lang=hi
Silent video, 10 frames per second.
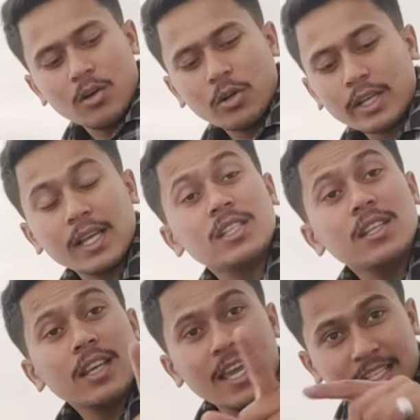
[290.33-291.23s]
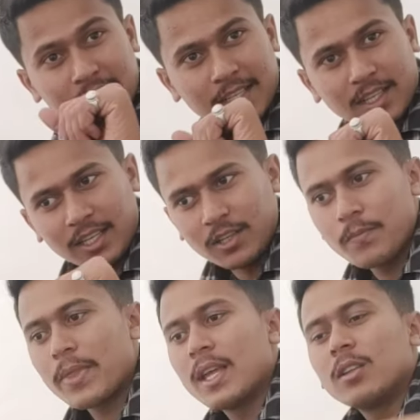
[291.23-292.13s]
और कैसे ये गैस सेट करेंगे
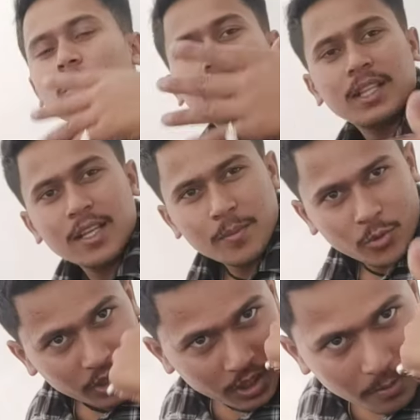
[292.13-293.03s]
तो मिलते हैं आप थोड़ी देर